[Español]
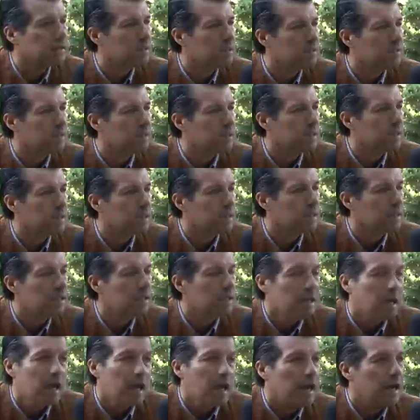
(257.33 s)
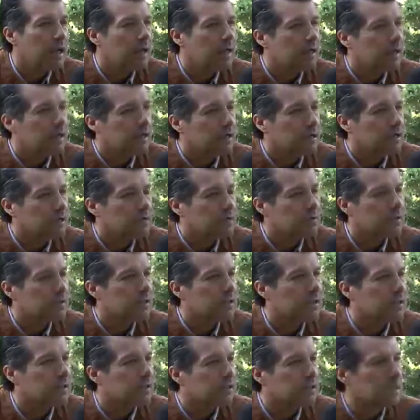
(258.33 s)
independiente a las
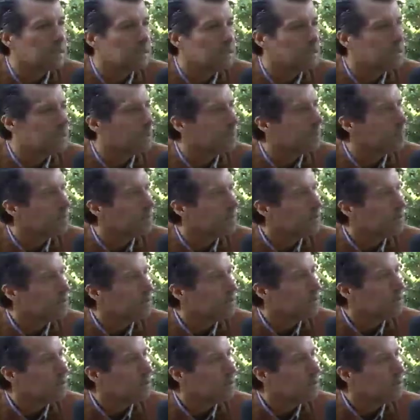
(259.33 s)
acciones que esté haciendo